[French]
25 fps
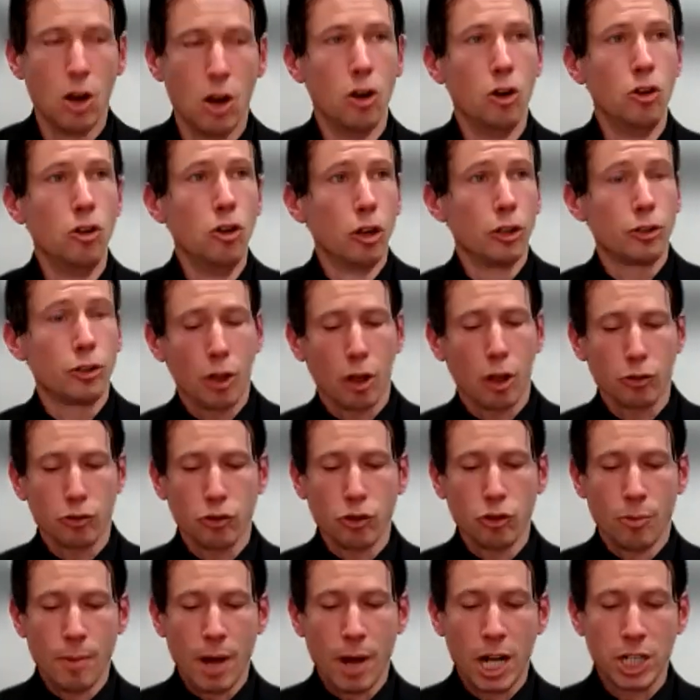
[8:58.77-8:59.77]
L'auteur
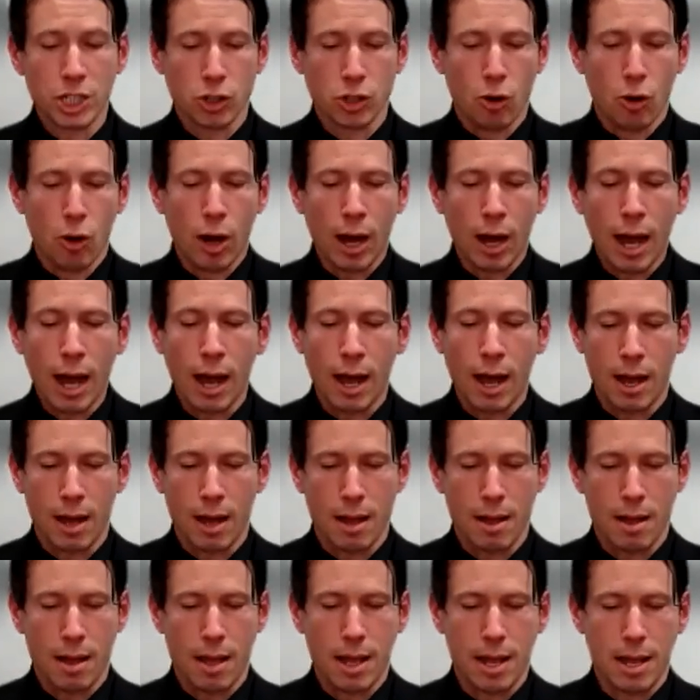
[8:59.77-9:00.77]
du dommage aura
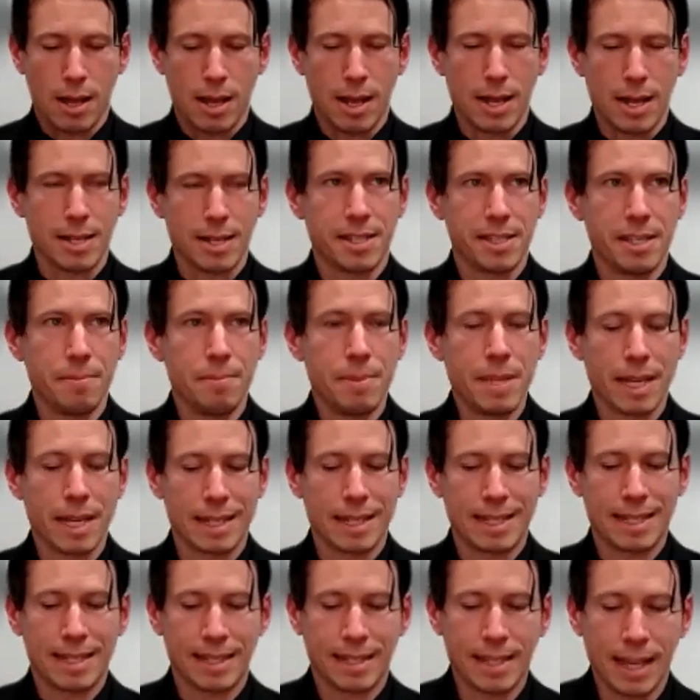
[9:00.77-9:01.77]
ainsi
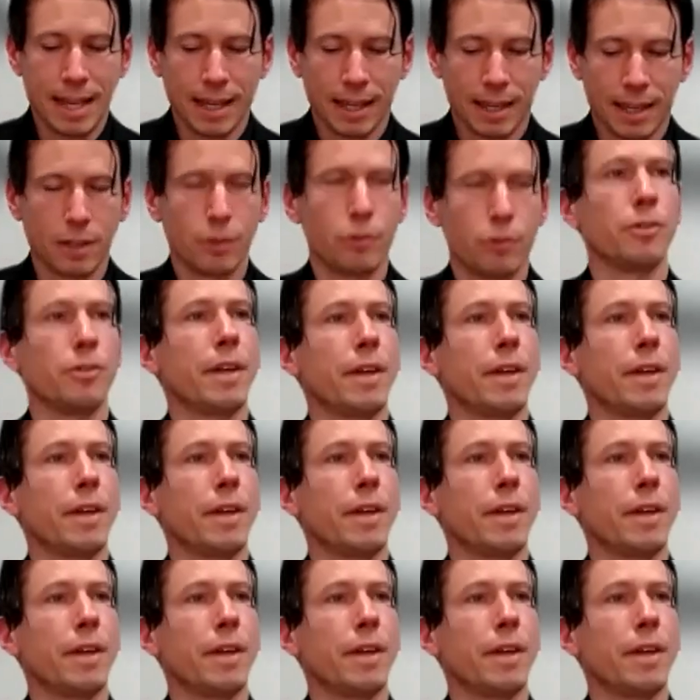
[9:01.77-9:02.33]
bien 5 de